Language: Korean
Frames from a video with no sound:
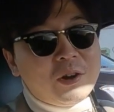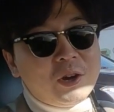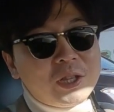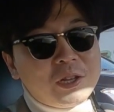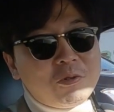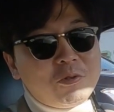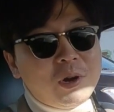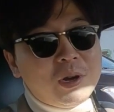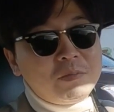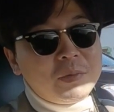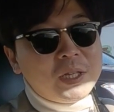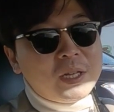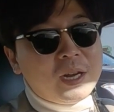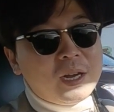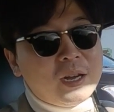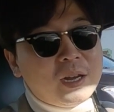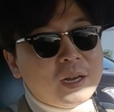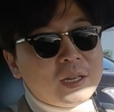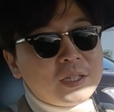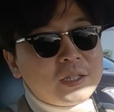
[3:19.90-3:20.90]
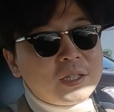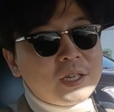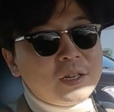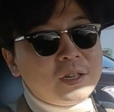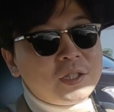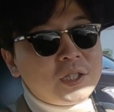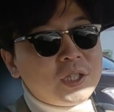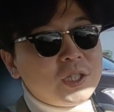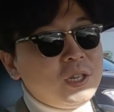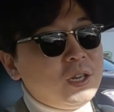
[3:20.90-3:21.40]
나왔다고 합니다
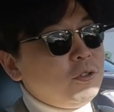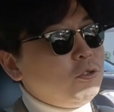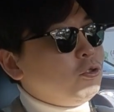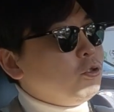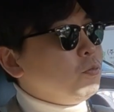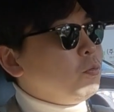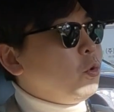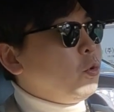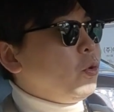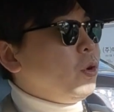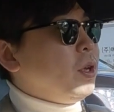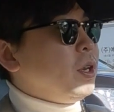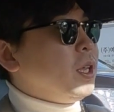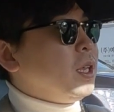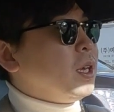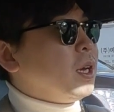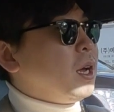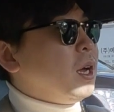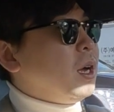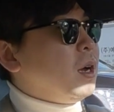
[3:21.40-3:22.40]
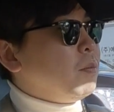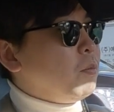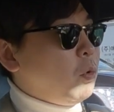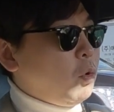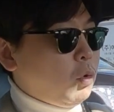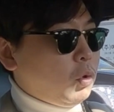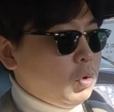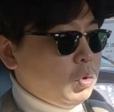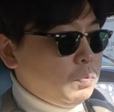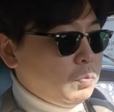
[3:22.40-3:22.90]
제가 지난주 목요일이니까
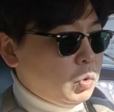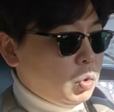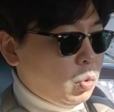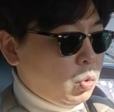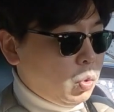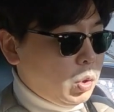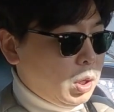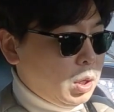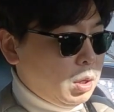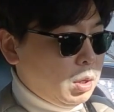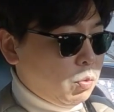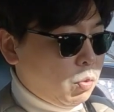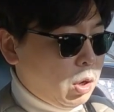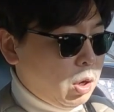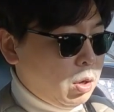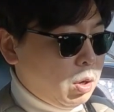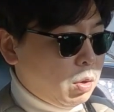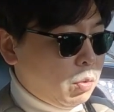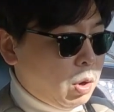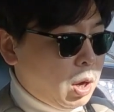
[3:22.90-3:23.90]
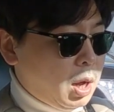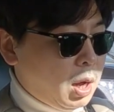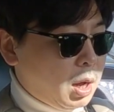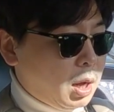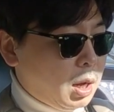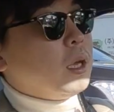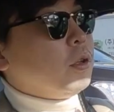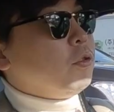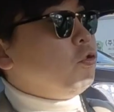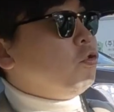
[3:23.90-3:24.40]
목금토일월화
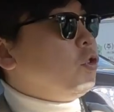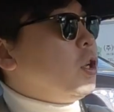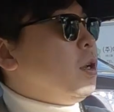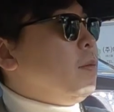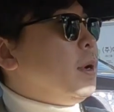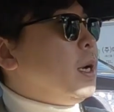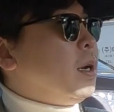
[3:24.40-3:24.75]
6일